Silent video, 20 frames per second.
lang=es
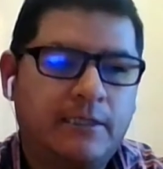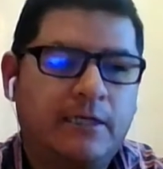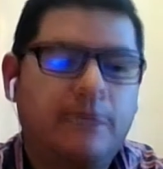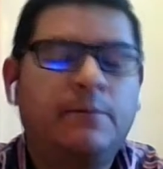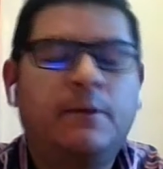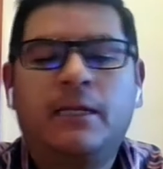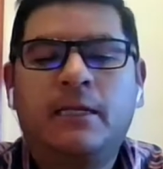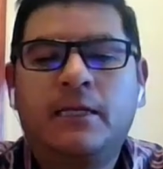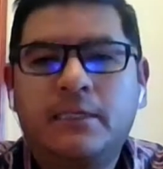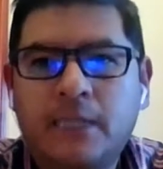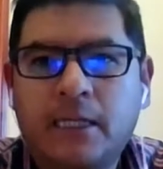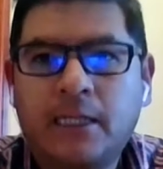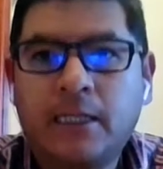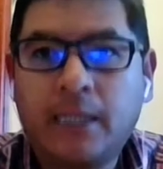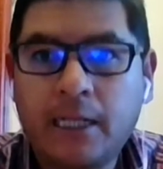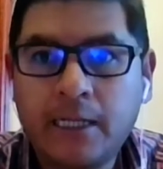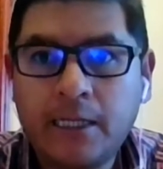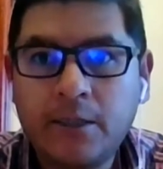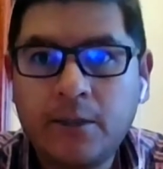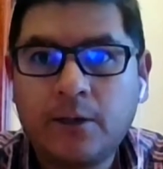Armadas han
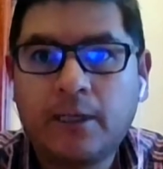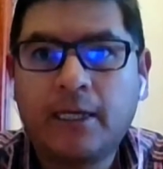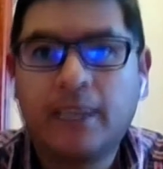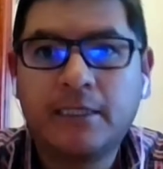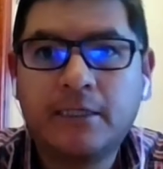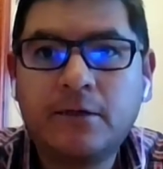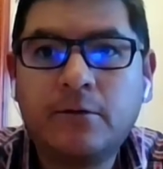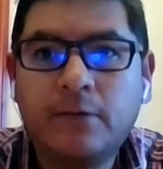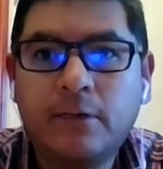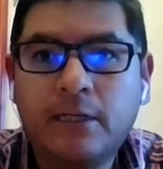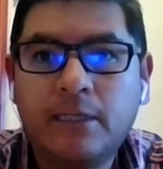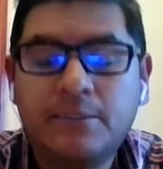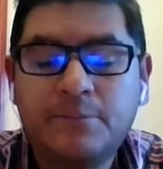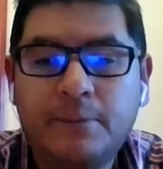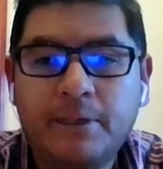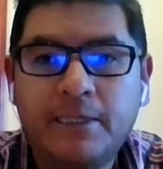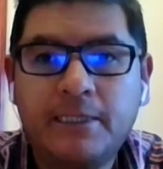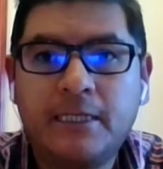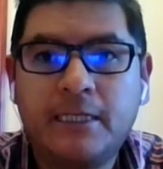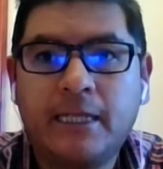tenido que hacer una
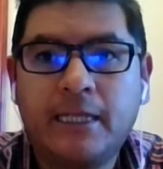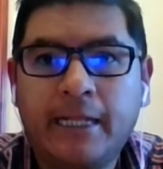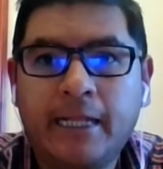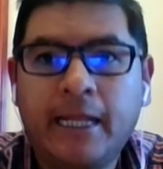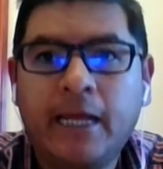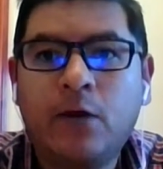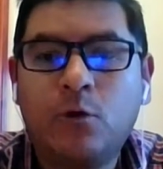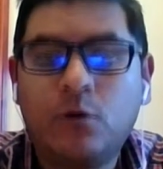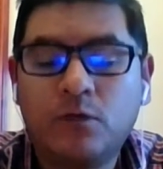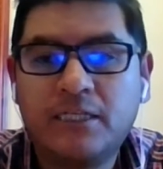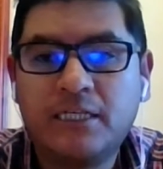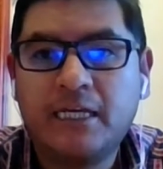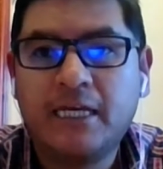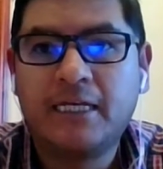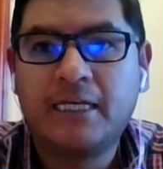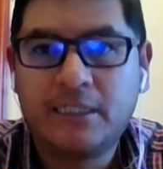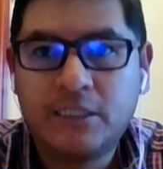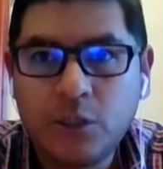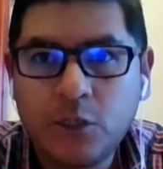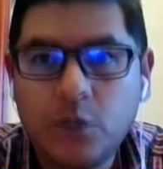especie de
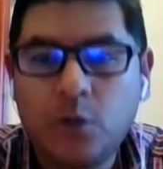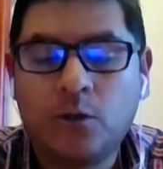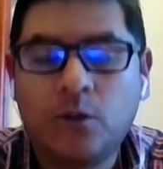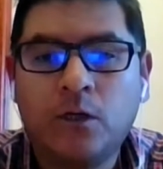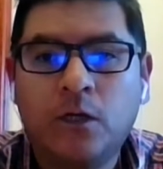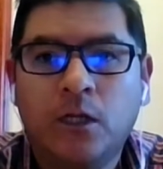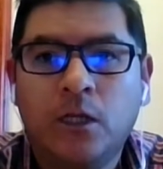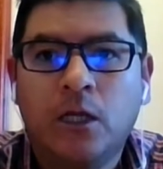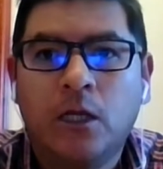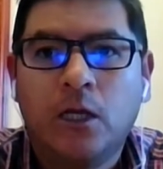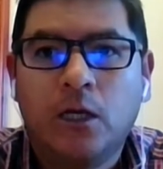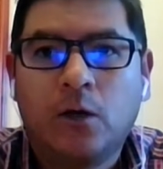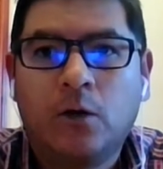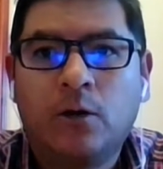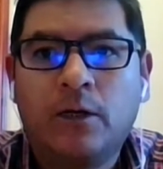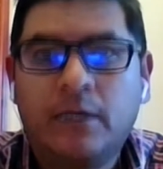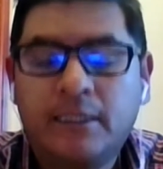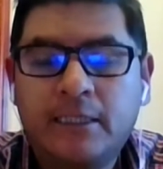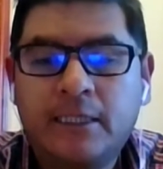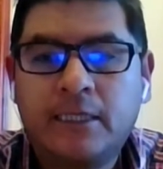negociación
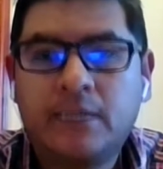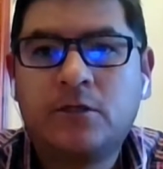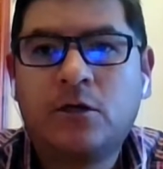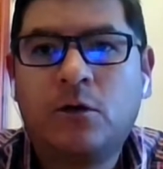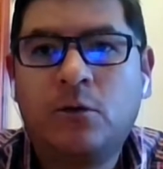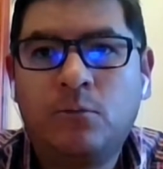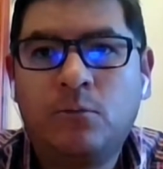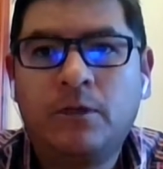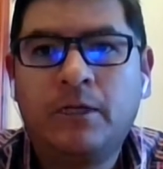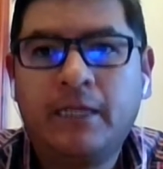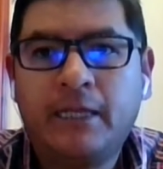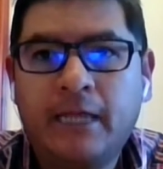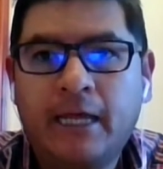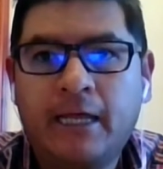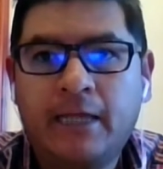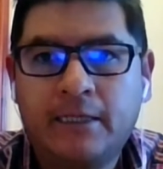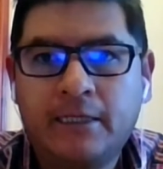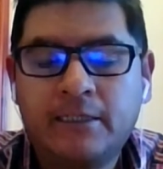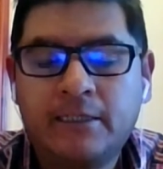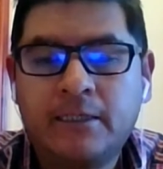con estas
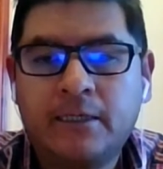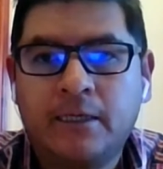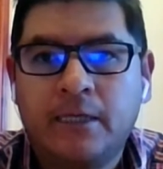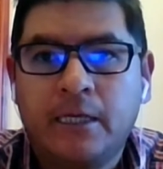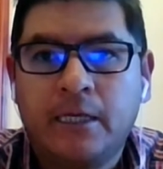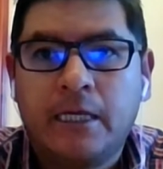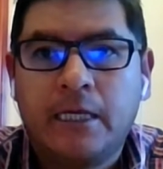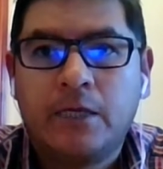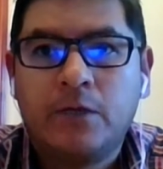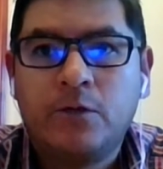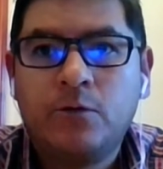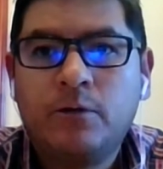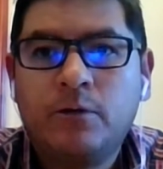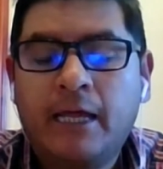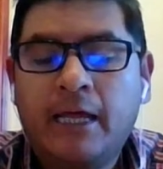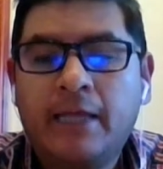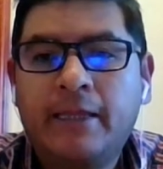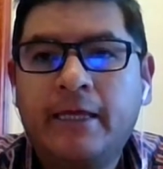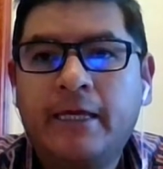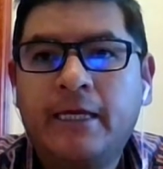comunidades. Y
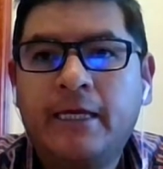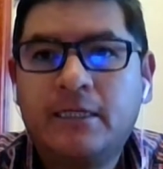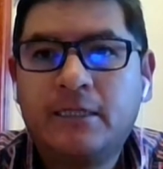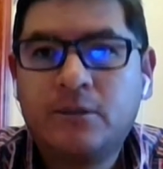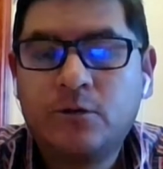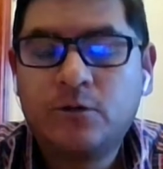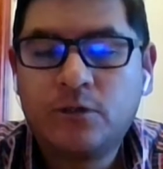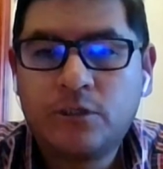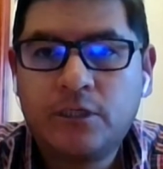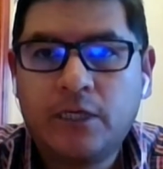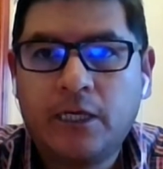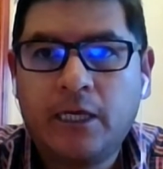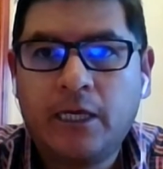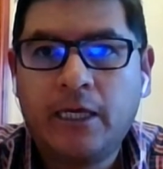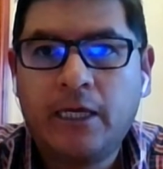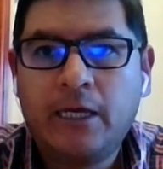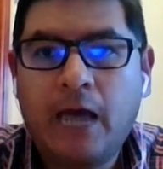uno de esos eh,